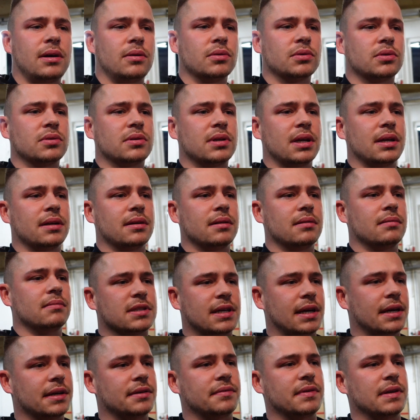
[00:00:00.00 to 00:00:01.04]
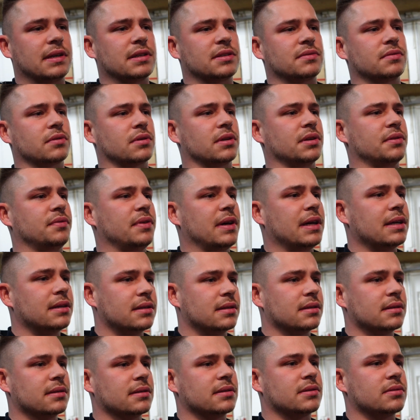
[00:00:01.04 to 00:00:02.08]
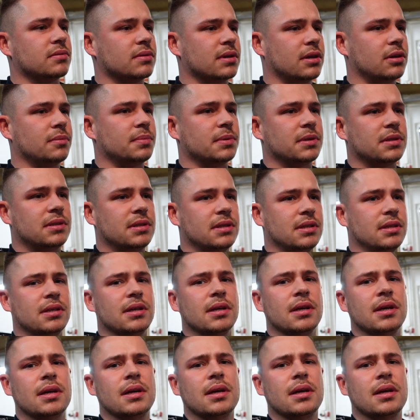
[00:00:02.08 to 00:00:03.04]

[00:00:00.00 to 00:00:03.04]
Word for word: Auto dann zeige, wenn es wirklich fertig ist oder ob ich die